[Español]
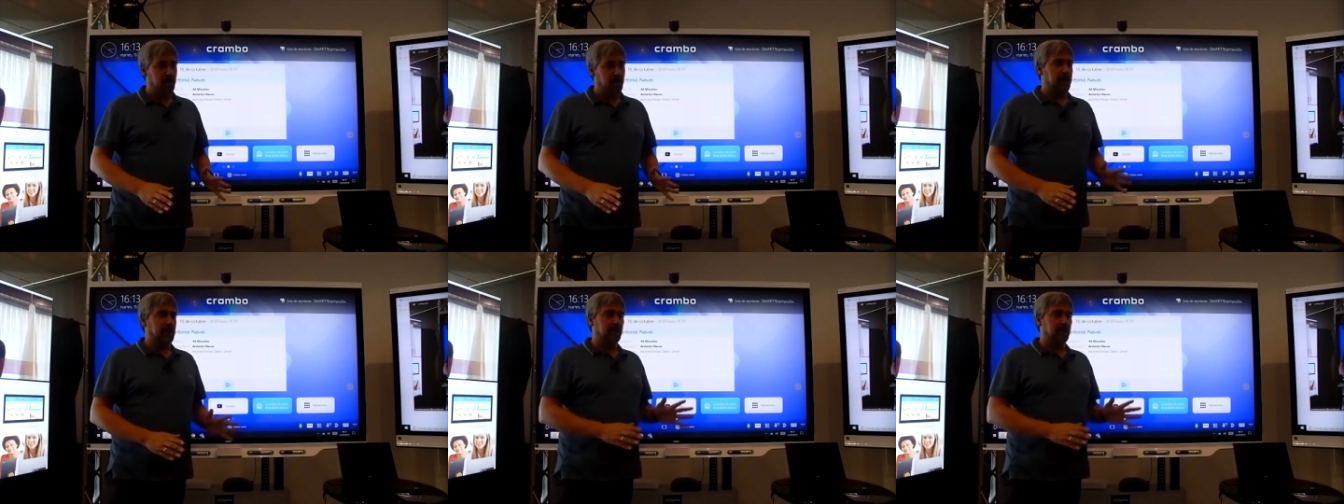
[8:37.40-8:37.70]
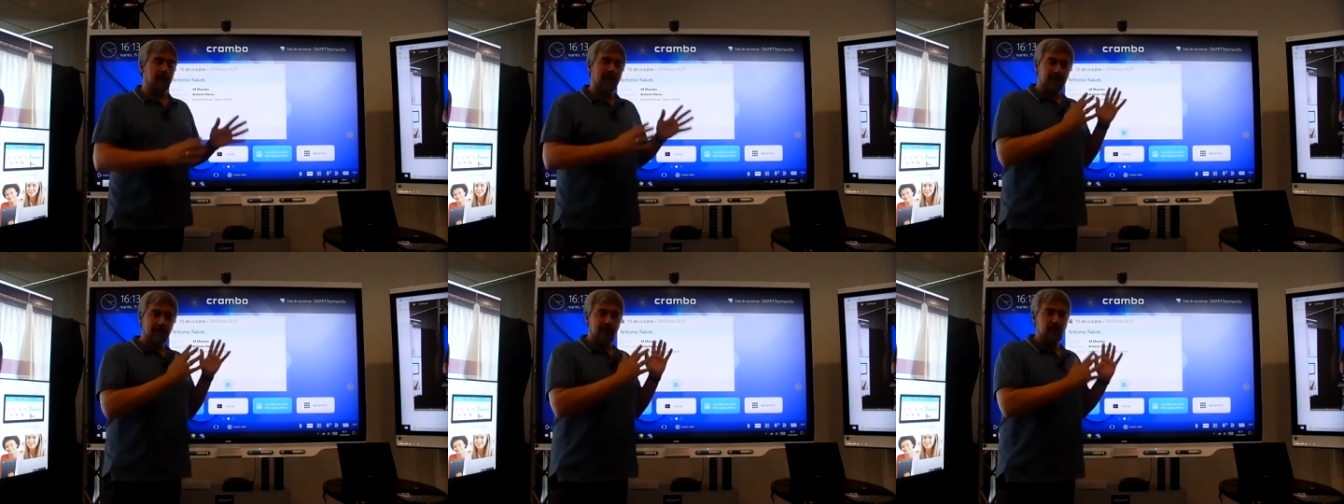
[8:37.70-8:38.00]

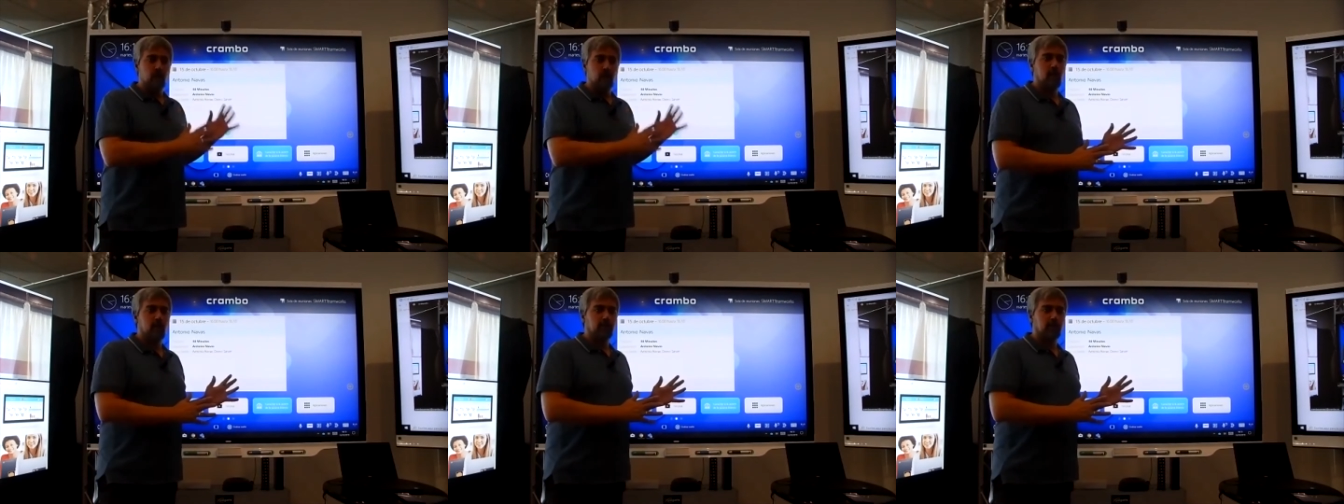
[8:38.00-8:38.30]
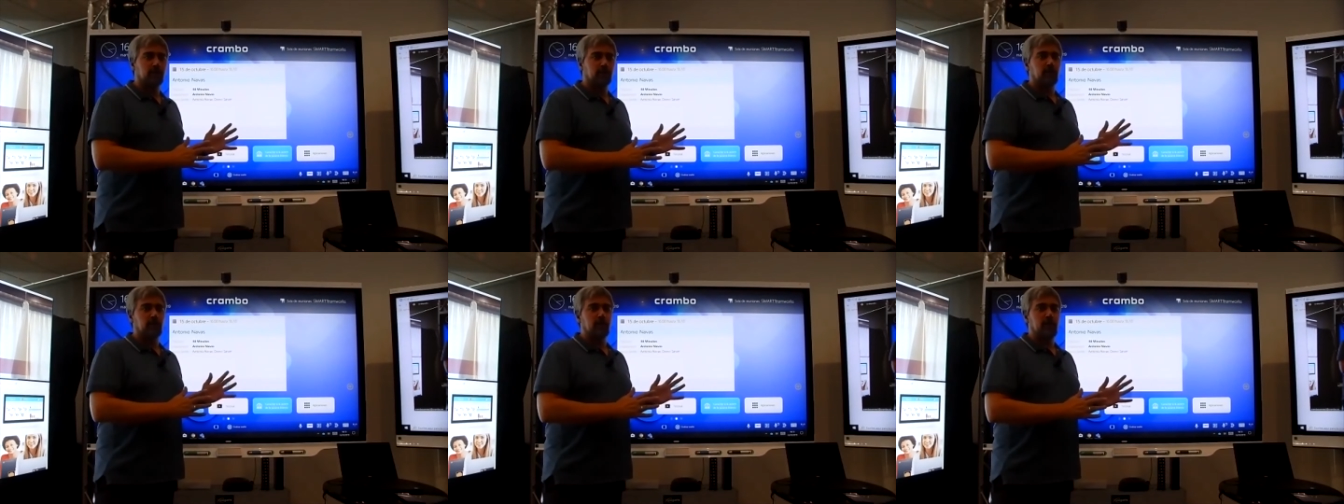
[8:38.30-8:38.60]
Smart
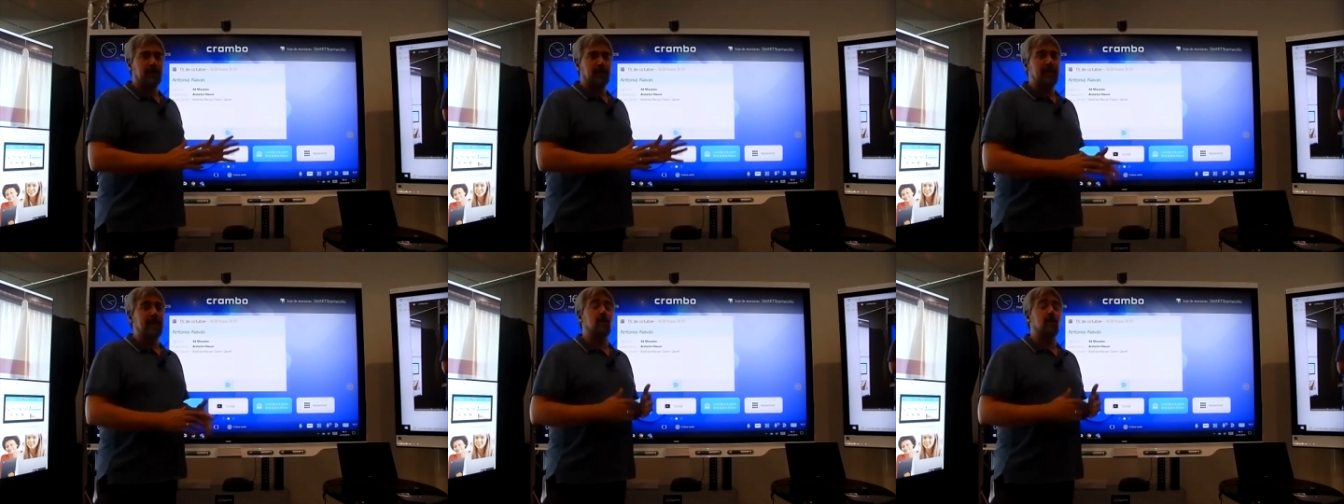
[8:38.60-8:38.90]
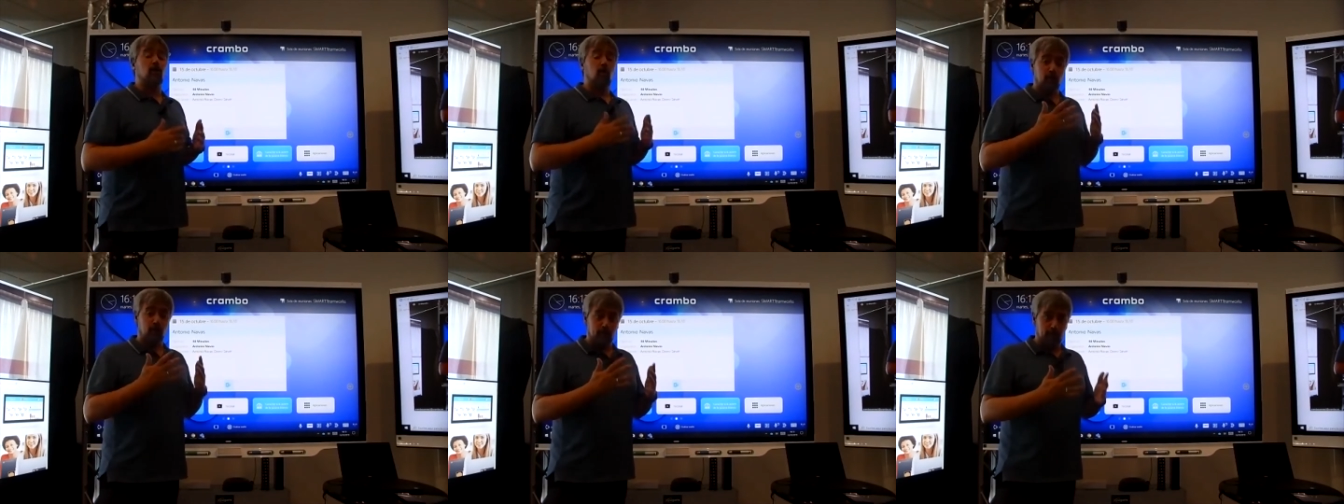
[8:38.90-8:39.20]
Teamworks
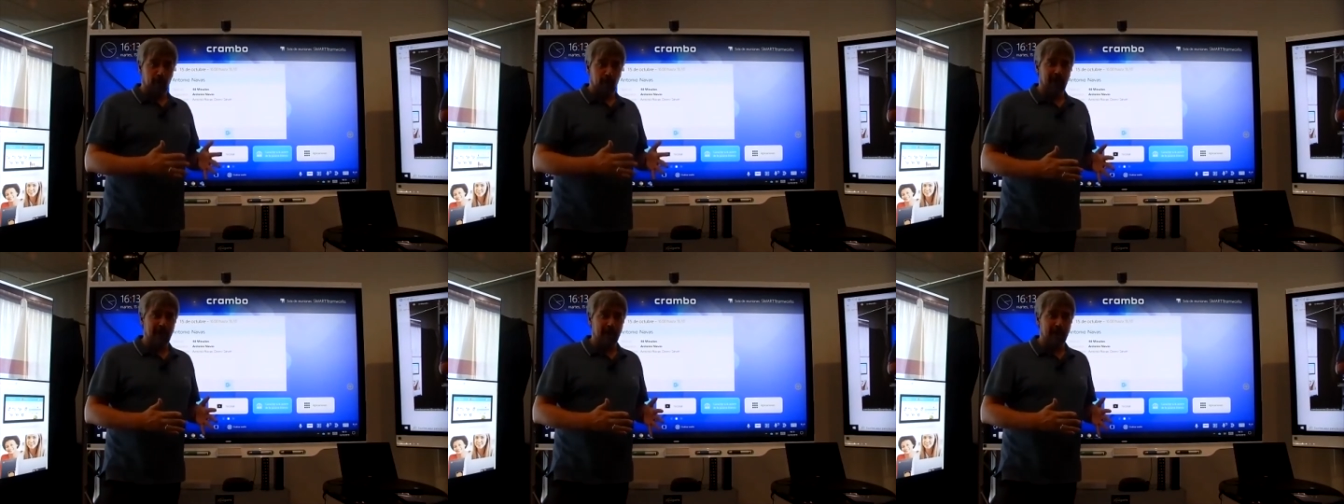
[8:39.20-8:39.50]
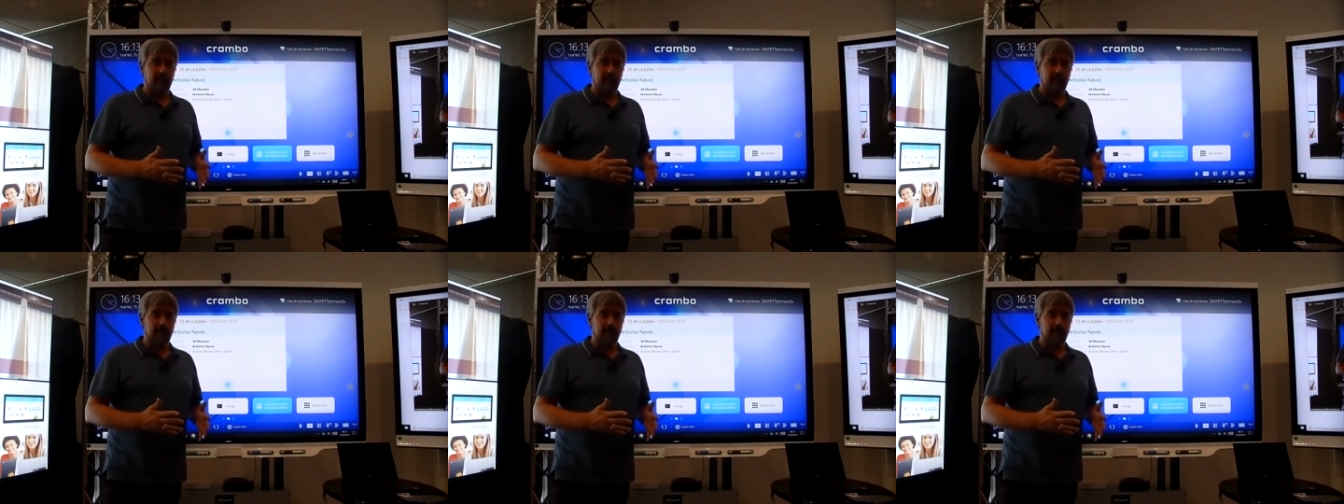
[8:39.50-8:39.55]
incorpora